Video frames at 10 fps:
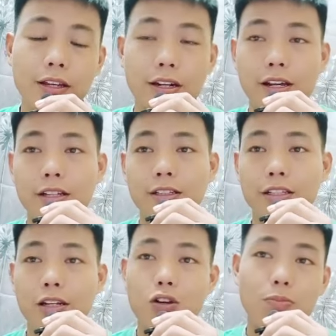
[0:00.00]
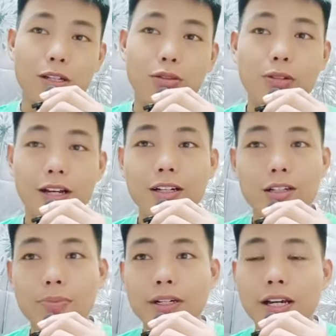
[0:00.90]
Dan tidak lupa juga
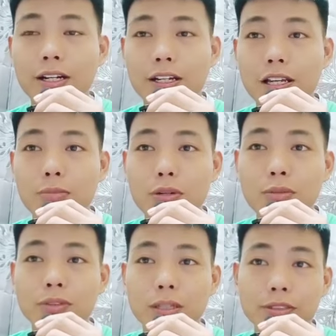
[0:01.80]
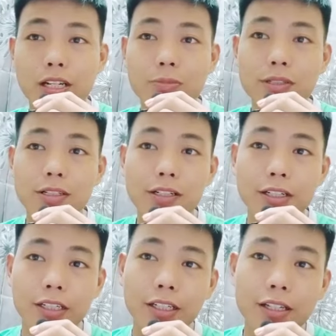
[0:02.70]
kepada Anda yang belum subscribe channel
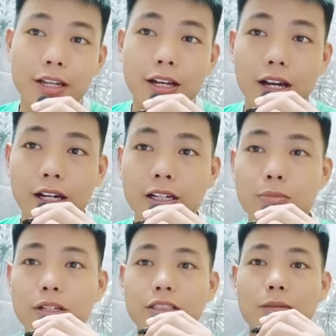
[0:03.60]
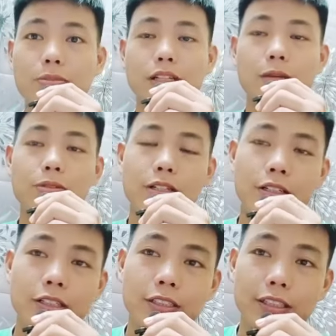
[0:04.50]
ini, anda boleh subscribe
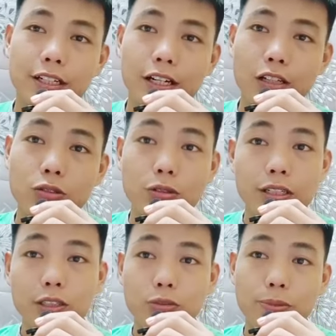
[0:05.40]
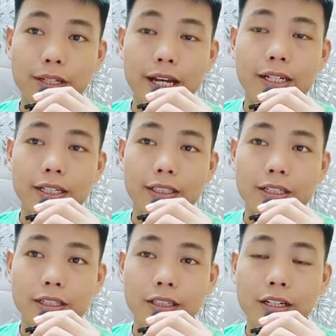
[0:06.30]
channel ini sekarang juga supaya Anda
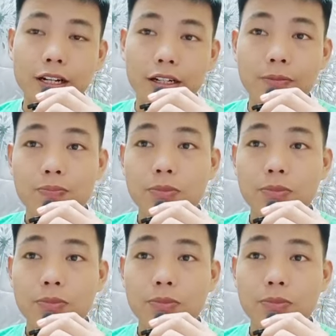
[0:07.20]
tidak ketinggalan